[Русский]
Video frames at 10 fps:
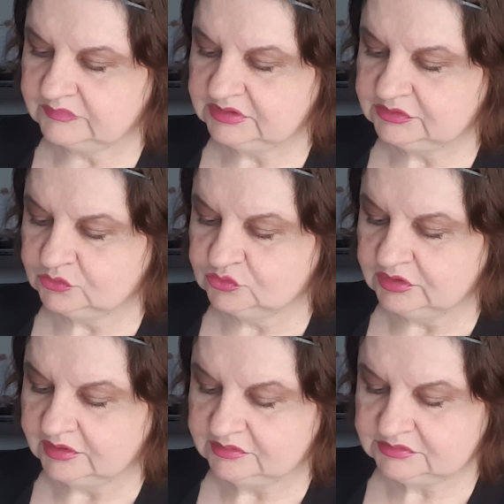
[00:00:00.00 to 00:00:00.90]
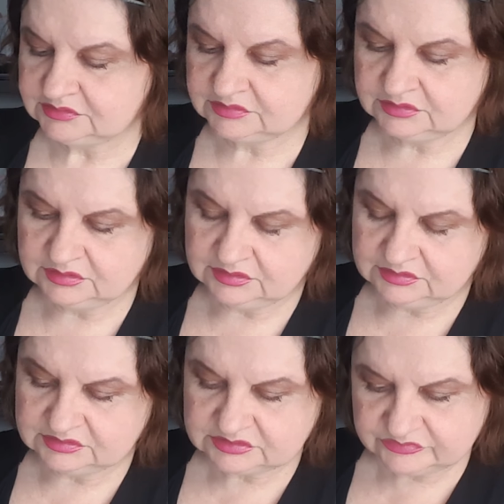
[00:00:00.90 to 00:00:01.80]
Это у нас
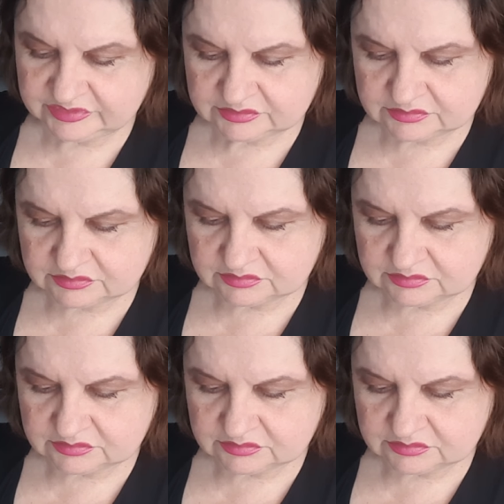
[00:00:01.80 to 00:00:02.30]
цвет